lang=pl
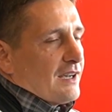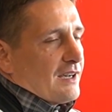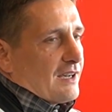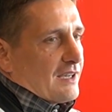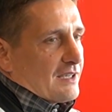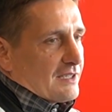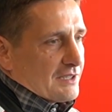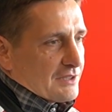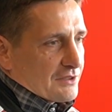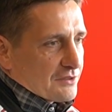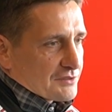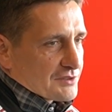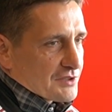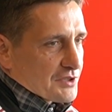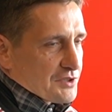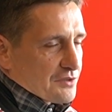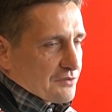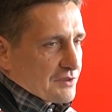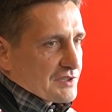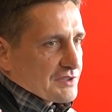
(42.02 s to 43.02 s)
A inną
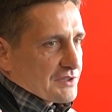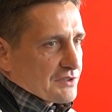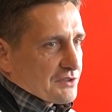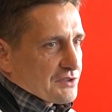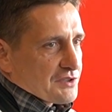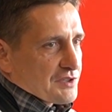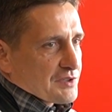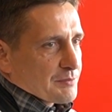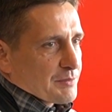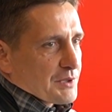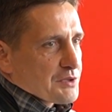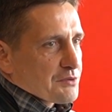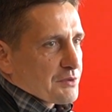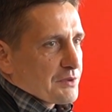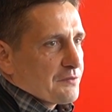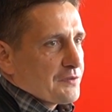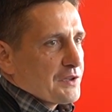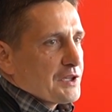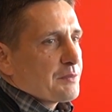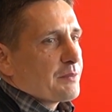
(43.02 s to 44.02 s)
rzeczą jest to, że
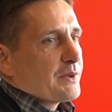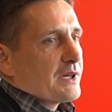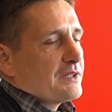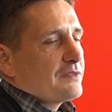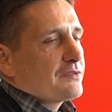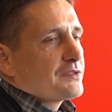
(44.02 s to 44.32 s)
zobaczyłem ThinkPad w